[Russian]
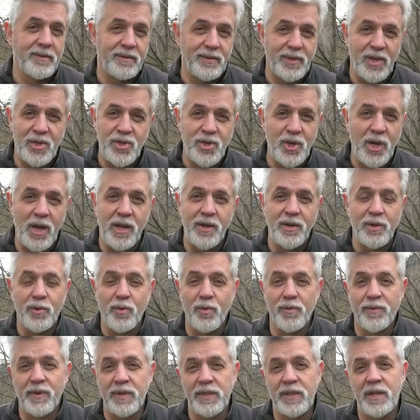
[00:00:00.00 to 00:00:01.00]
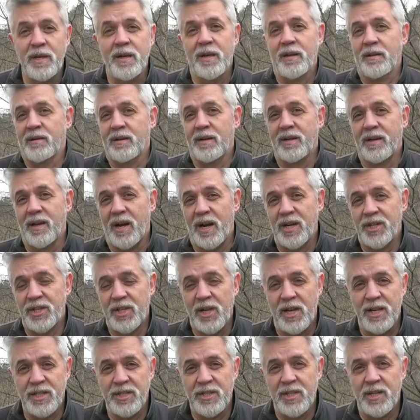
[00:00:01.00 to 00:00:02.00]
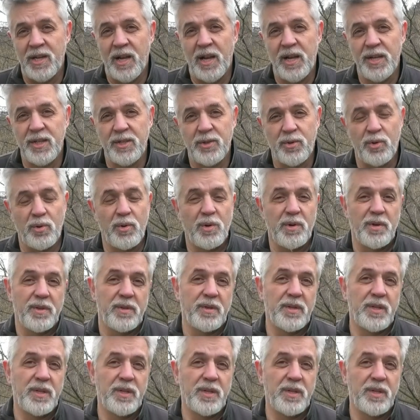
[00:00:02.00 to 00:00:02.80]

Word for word: начальник УВД, гражданское лицо,